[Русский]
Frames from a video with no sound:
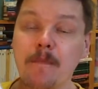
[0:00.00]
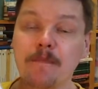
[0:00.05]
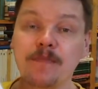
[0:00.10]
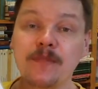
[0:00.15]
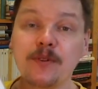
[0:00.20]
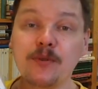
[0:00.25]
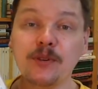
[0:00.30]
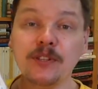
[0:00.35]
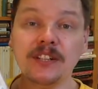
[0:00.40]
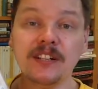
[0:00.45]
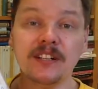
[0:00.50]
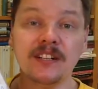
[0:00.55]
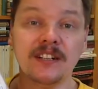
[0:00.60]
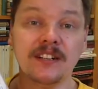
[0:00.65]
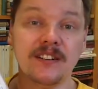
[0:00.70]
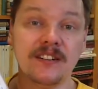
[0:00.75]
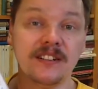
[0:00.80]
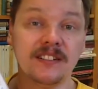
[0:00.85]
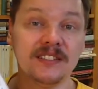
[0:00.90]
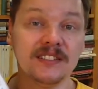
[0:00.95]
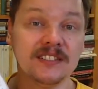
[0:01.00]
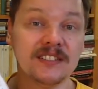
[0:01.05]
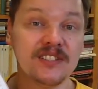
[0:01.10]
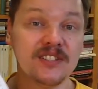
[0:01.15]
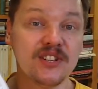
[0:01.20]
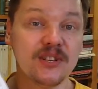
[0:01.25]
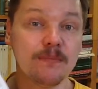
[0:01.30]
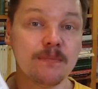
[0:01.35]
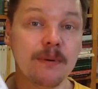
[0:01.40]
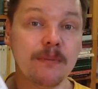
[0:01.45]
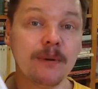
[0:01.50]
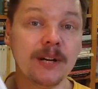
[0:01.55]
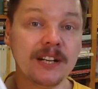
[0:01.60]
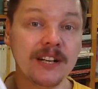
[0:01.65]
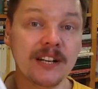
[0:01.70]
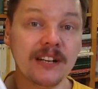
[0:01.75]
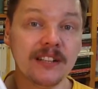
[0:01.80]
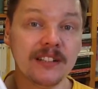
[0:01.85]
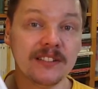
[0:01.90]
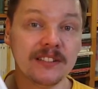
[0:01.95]
Он, а, а, значит,
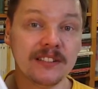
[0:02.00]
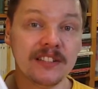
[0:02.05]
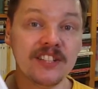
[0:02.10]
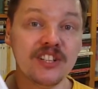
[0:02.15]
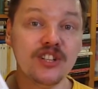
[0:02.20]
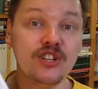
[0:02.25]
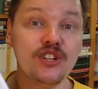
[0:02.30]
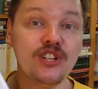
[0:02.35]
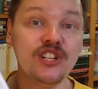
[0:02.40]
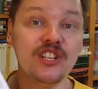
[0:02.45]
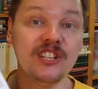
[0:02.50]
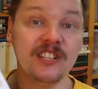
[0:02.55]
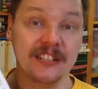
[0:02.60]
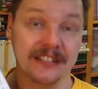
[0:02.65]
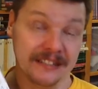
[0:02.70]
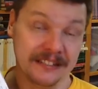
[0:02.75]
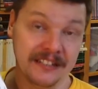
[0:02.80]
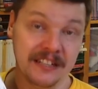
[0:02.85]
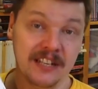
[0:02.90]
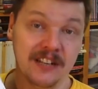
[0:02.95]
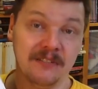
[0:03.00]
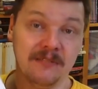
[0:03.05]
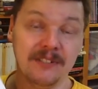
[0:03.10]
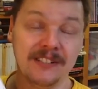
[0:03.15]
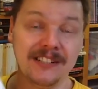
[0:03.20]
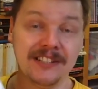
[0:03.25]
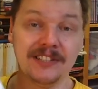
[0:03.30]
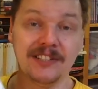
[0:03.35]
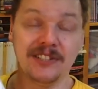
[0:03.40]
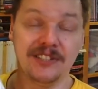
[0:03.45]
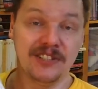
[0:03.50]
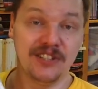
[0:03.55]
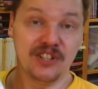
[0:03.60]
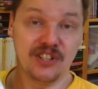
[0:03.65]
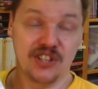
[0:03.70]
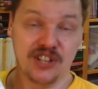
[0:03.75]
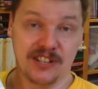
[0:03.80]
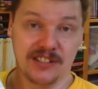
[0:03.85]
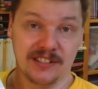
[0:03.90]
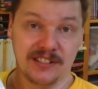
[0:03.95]
помогает ежихе выходить
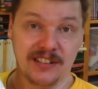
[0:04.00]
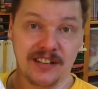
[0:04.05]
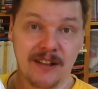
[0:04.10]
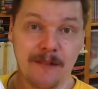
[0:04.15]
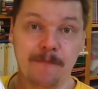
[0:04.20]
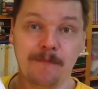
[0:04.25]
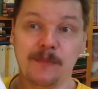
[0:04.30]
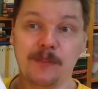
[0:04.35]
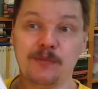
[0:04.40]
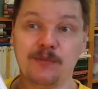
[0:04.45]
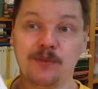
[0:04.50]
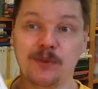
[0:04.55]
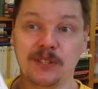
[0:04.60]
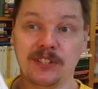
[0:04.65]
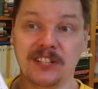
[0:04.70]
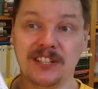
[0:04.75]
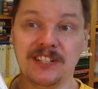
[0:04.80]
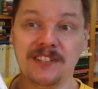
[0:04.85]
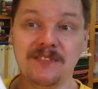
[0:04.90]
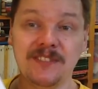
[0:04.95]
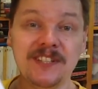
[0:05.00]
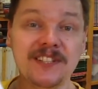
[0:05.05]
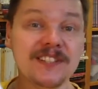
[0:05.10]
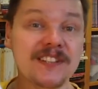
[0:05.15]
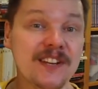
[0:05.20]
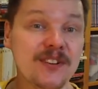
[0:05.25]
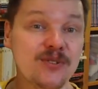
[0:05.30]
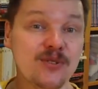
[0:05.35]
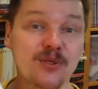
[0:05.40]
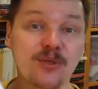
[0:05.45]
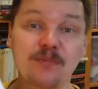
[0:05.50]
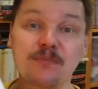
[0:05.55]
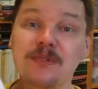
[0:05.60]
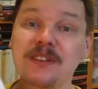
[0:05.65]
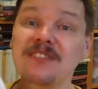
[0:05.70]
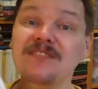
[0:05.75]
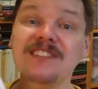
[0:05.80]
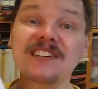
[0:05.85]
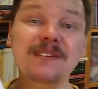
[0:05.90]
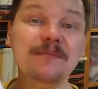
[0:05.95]
ежат. Ну вот. Не все знают, что
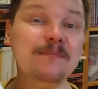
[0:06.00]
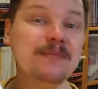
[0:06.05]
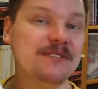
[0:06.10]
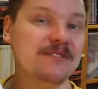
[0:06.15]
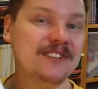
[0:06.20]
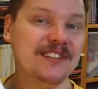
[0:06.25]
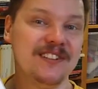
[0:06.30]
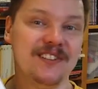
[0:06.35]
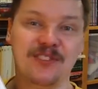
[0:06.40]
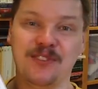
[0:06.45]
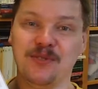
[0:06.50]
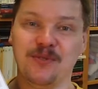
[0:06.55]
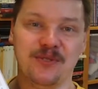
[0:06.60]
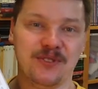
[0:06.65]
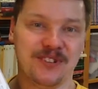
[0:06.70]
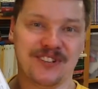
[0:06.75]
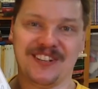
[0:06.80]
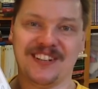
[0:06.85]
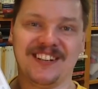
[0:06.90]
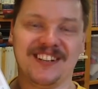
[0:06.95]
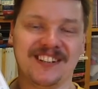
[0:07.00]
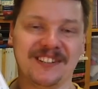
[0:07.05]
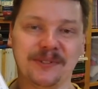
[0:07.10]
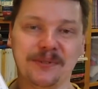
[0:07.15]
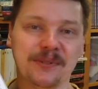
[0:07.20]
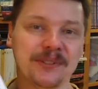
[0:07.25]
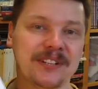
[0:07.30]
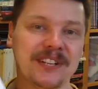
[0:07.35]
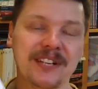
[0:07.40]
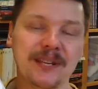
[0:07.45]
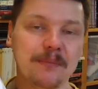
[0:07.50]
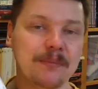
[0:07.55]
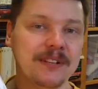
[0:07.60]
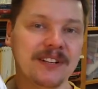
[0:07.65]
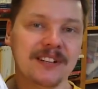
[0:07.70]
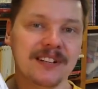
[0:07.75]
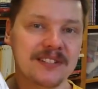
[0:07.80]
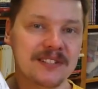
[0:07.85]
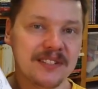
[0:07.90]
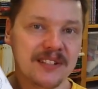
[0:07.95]
милые-милые ежики, которые такие
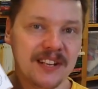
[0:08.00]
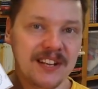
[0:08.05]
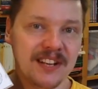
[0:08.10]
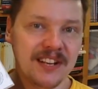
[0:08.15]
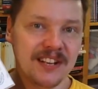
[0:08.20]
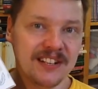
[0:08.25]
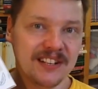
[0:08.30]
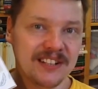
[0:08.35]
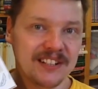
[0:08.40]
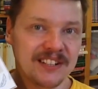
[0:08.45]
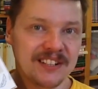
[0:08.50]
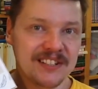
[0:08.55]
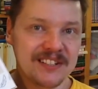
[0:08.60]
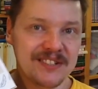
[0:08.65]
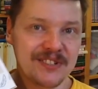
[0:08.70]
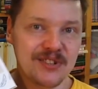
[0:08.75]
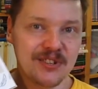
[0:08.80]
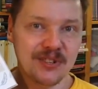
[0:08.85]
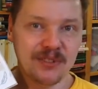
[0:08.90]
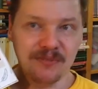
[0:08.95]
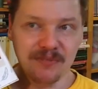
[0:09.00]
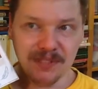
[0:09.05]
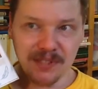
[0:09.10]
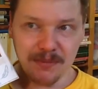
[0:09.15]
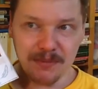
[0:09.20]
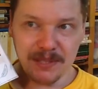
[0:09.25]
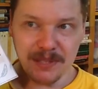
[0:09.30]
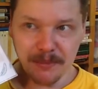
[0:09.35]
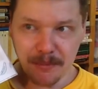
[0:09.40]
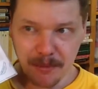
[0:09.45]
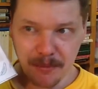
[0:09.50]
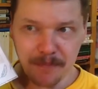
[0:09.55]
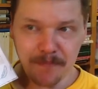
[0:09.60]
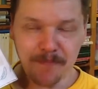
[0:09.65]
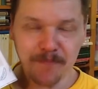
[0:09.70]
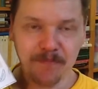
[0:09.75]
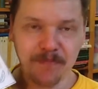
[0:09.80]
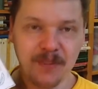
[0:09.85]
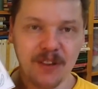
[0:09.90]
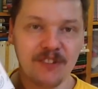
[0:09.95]
прекрасные, а, значит, в этом
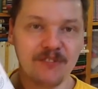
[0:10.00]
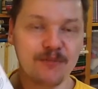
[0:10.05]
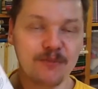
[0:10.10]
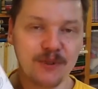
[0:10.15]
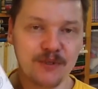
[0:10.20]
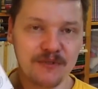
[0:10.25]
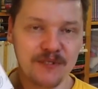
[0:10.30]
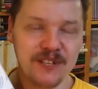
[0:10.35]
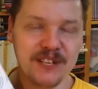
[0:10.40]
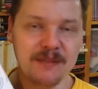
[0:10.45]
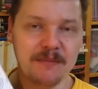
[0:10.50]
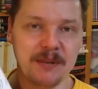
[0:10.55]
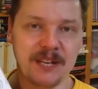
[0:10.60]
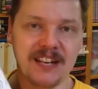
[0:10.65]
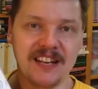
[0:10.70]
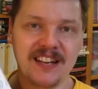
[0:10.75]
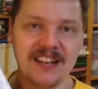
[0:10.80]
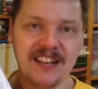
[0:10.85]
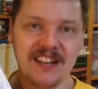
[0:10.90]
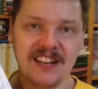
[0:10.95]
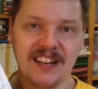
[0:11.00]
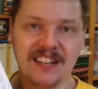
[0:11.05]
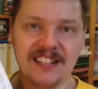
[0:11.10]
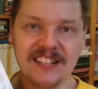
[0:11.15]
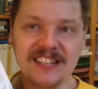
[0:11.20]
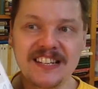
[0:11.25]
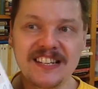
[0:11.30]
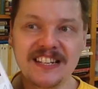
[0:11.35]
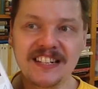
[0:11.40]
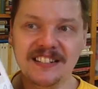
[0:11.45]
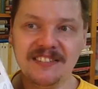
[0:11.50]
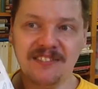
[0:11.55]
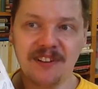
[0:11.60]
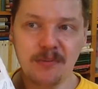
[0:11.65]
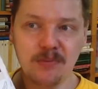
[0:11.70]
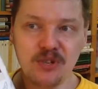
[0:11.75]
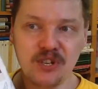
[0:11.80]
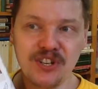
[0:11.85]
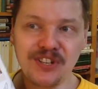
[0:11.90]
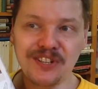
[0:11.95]
самом, в мультфильме, они
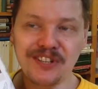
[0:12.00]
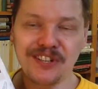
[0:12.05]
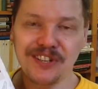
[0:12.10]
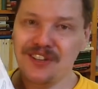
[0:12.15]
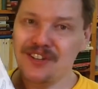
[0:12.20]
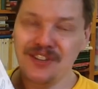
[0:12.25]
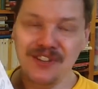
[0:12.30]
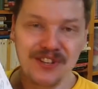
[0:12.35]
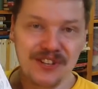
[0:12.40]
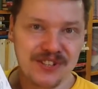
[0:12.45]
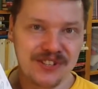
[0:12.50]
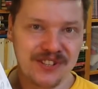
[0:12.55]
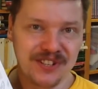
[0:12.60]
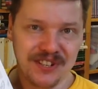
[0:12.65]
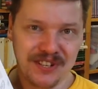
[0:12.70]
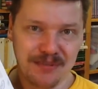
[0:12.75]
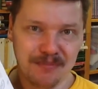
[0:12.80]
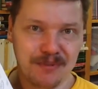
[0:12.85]
вообще-то хищники.